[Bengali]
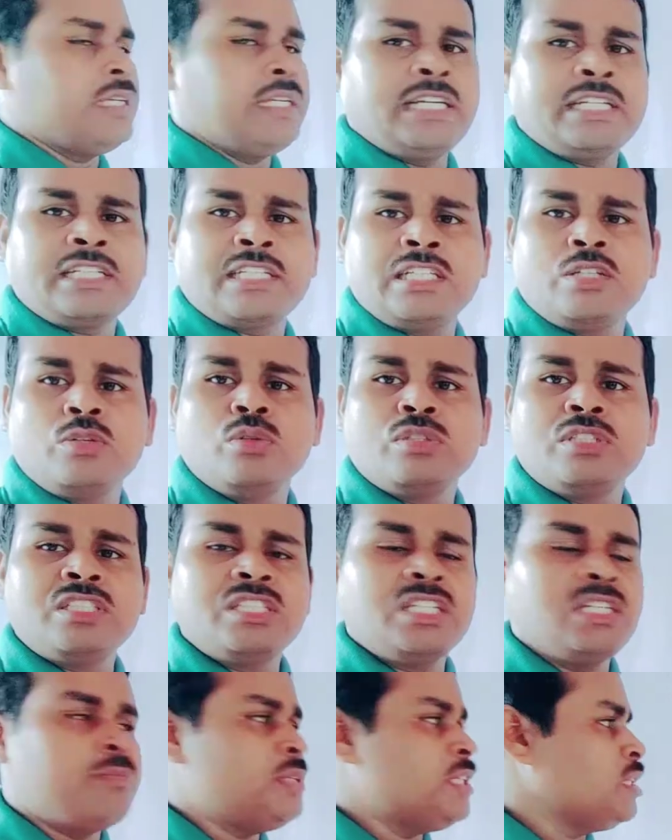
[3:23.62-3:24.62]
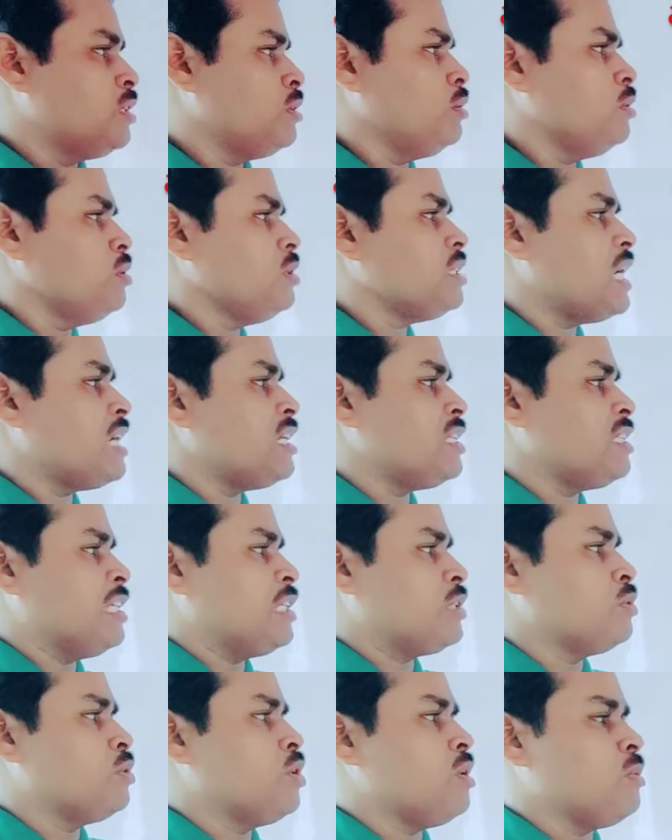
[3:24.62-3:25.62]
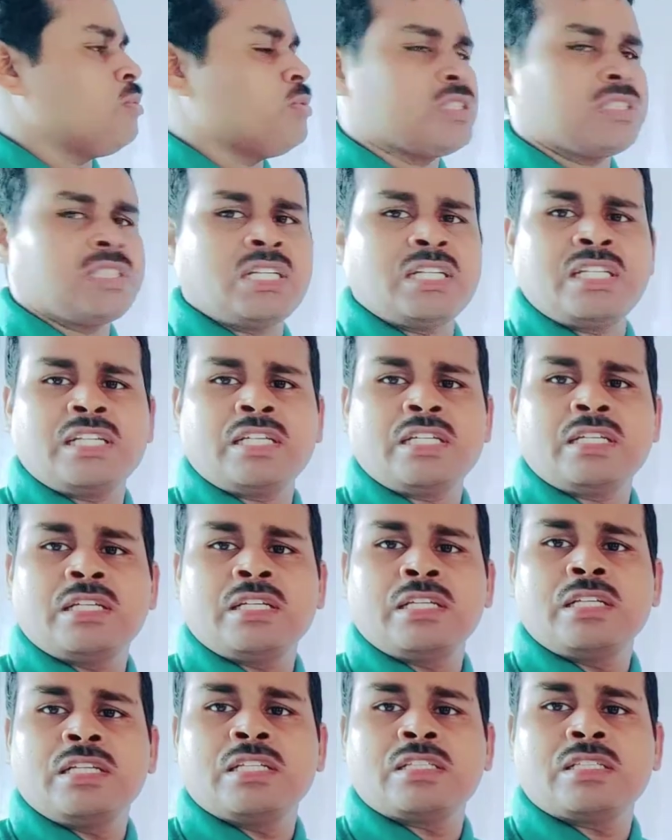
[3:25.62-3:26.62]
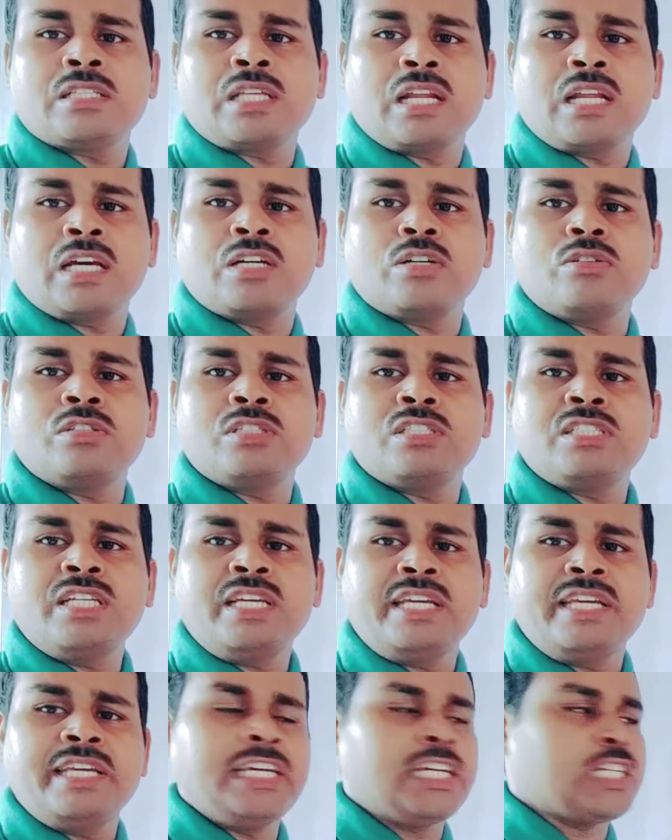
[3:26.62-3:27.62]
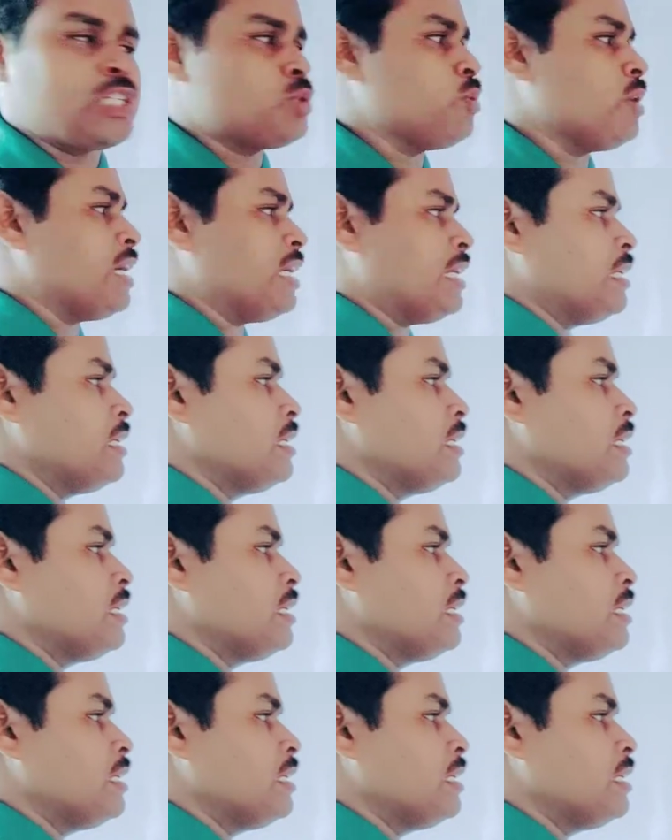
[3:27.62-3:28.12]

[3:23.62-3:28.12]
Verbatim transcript: একটি গতিশীল বিন্দু যার যে কোনো অবস্থানে স্থানাঙ্ক হচ্ছে এক্স ওয়াই